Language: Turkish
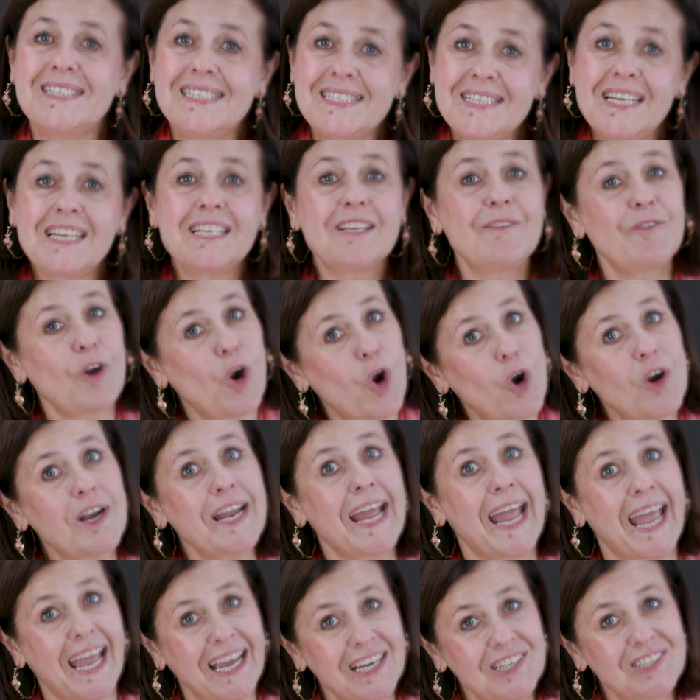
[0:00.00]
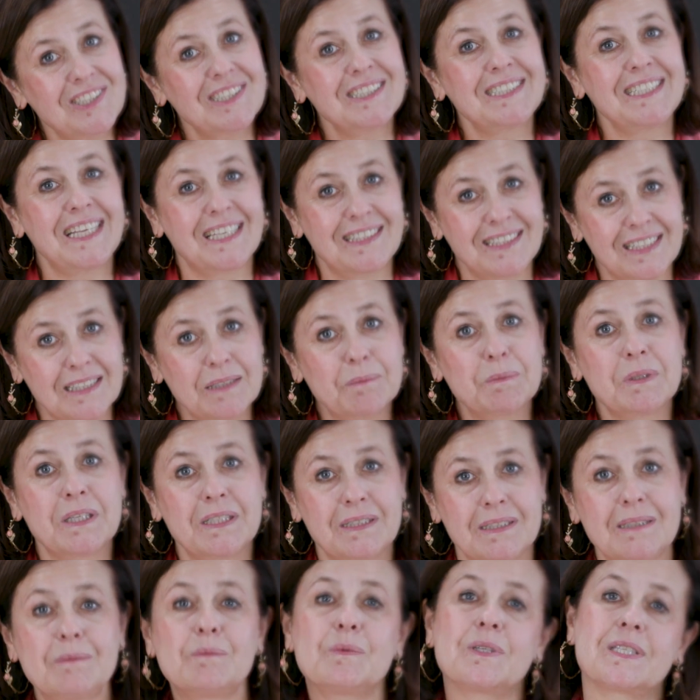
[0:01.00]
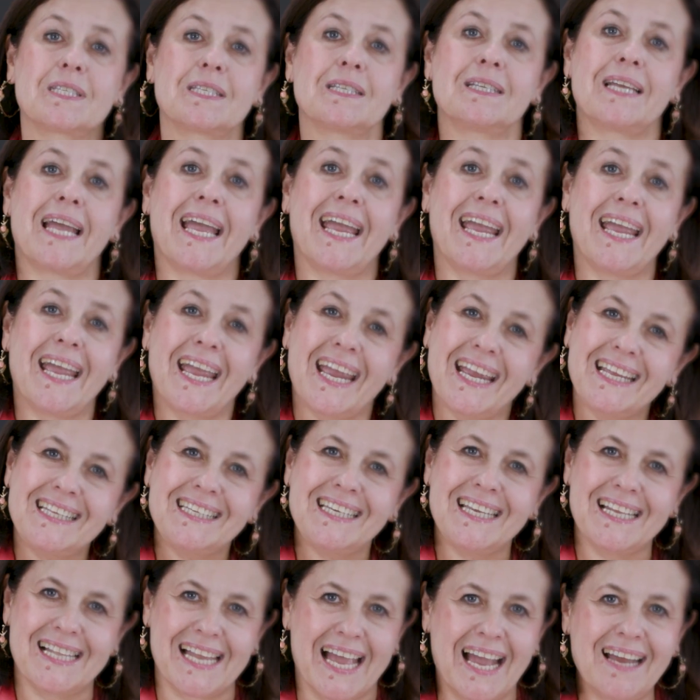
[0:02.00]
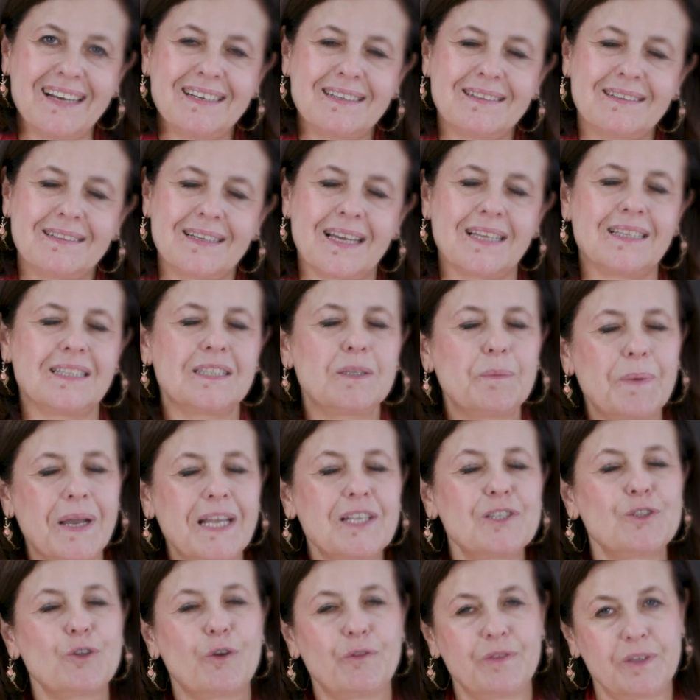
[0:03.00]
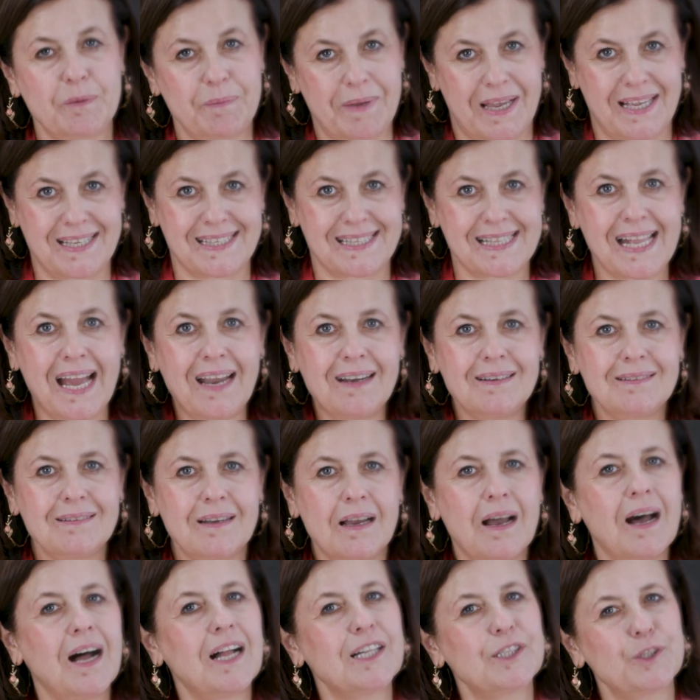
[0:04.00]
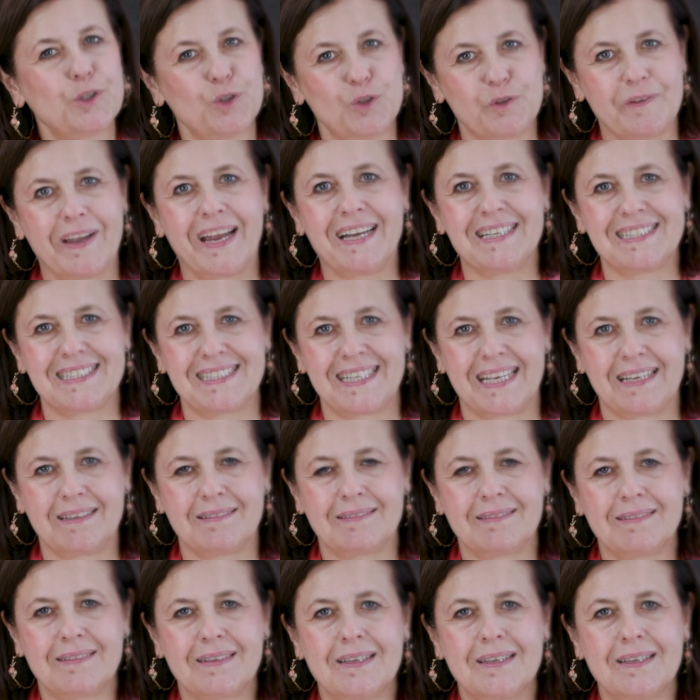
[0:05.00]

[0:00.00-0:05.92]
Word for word: Restrictive Early Action diye tanımladığımız en iyiler, yani the best of the best'ler 6 üniversite.